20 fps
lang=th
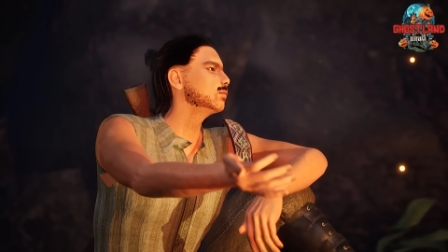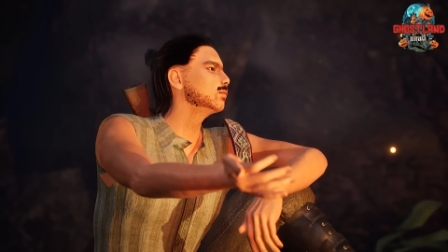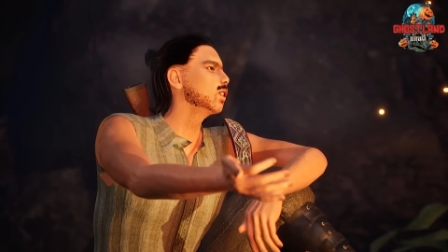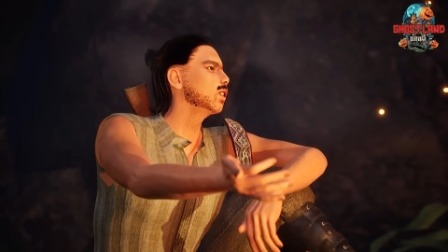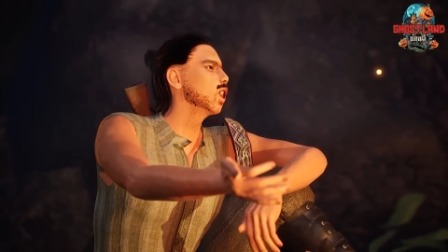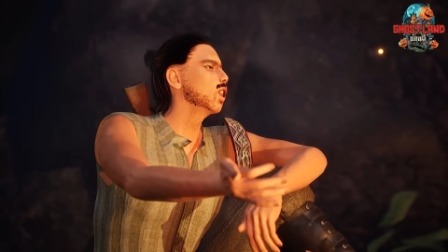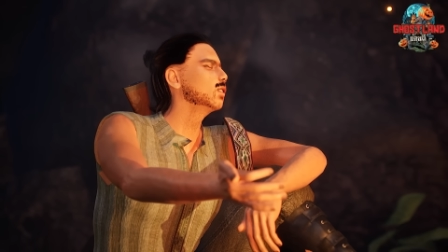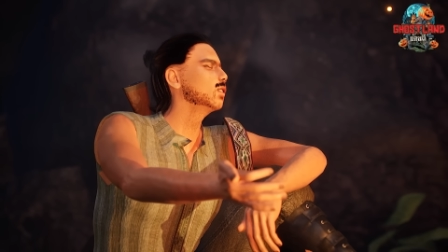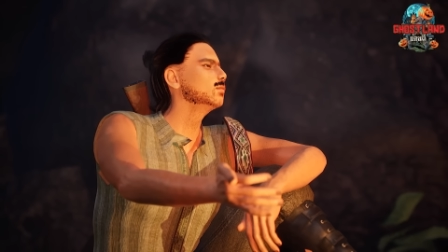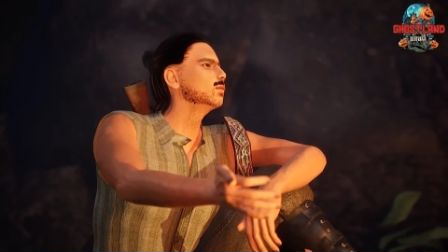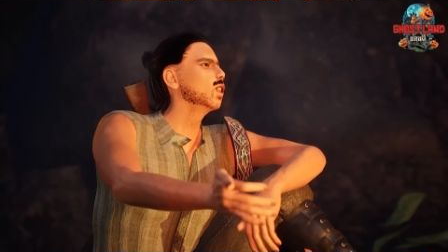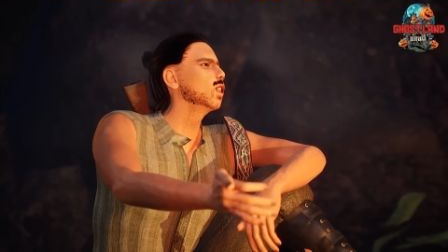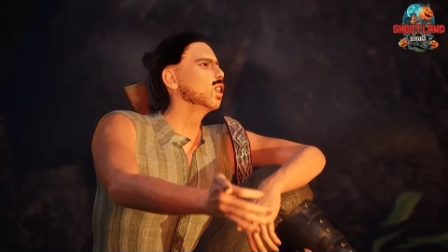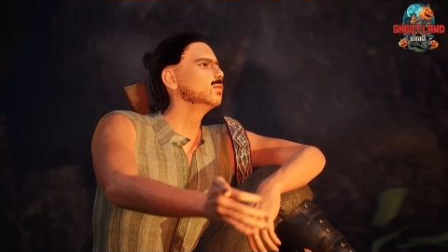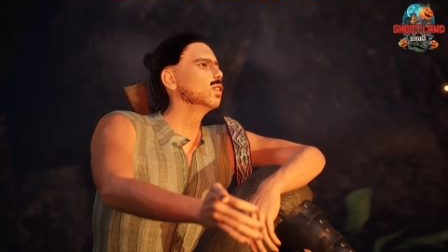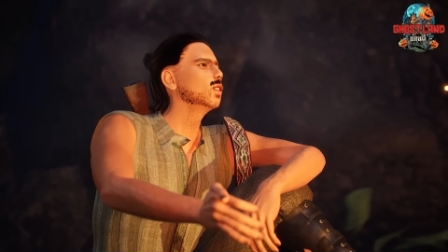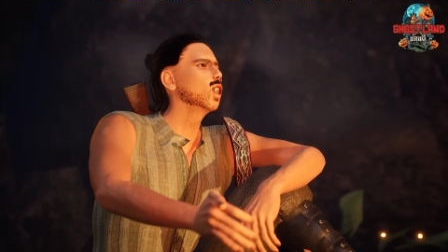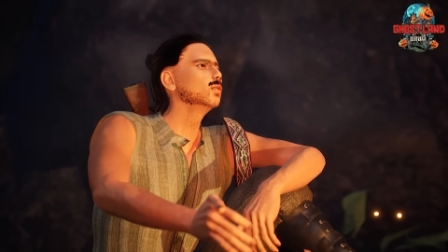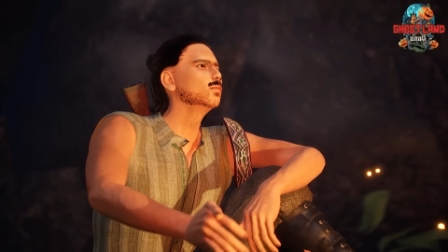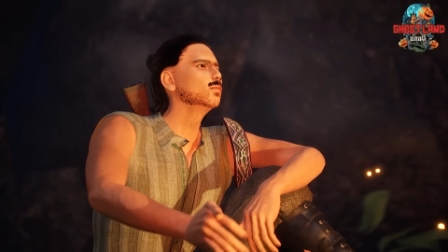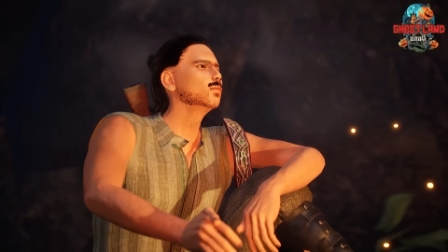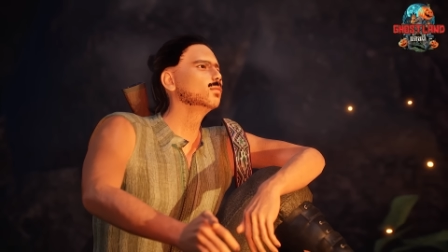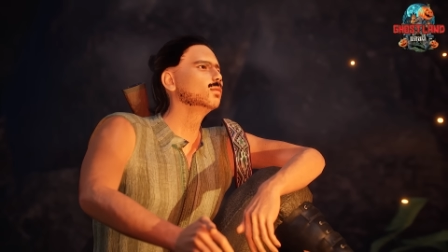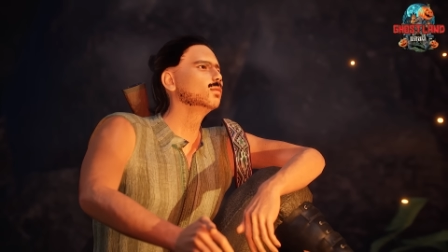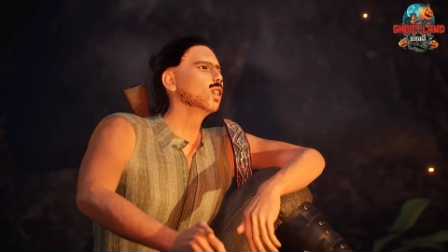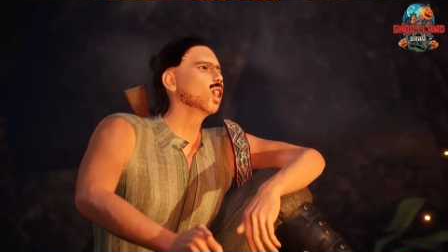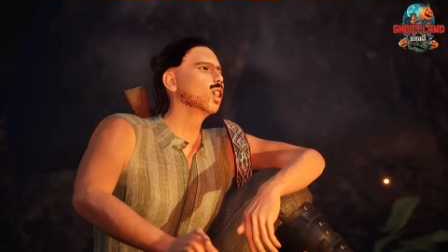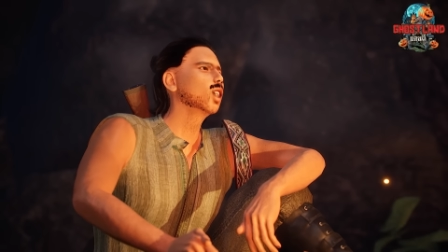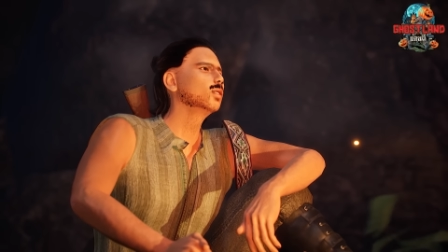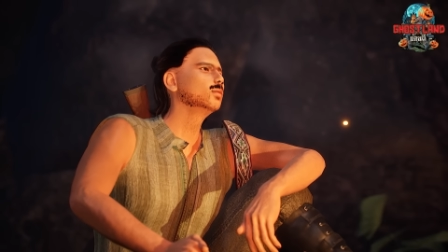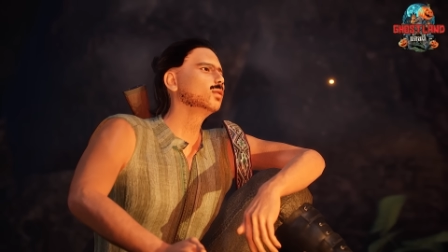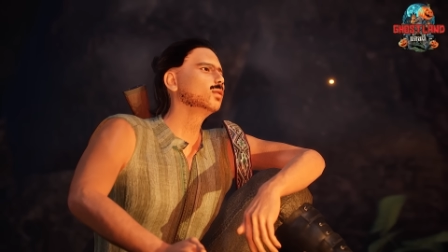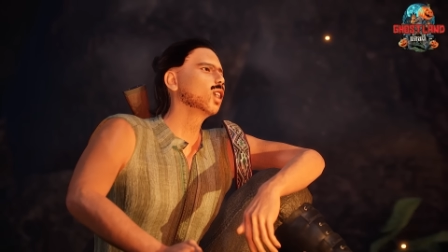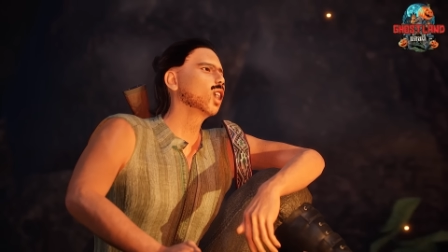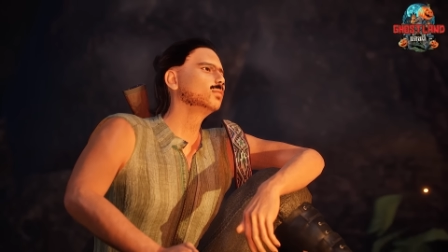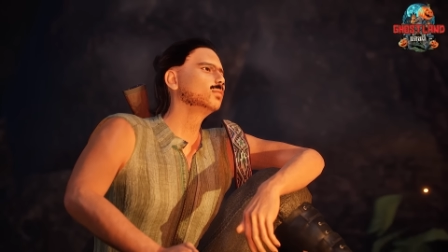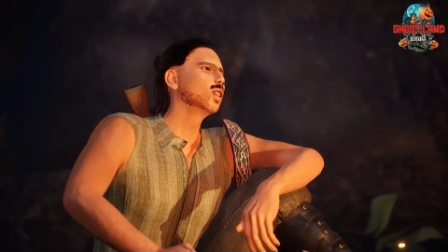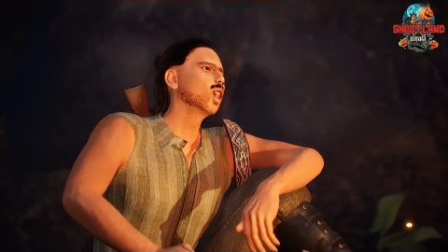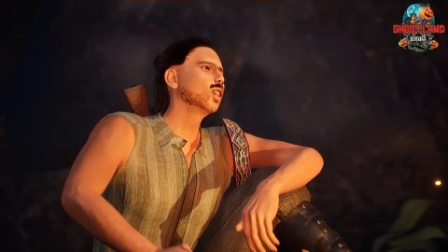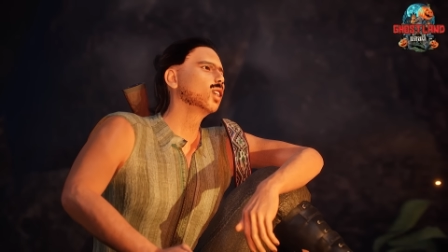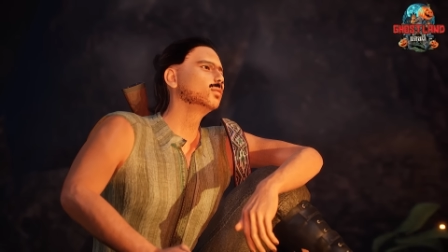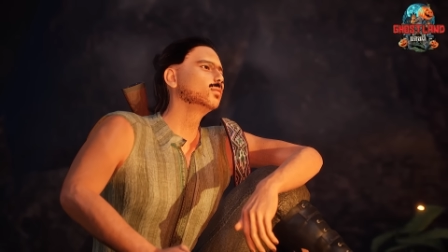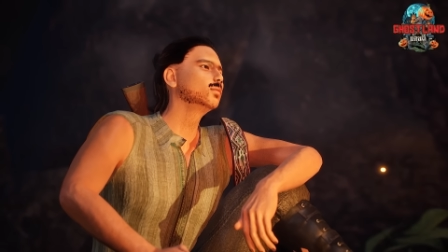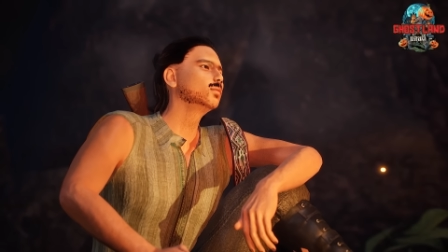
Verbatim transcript: มีแต่ไอ้อ่างที่มันยังไปอยู่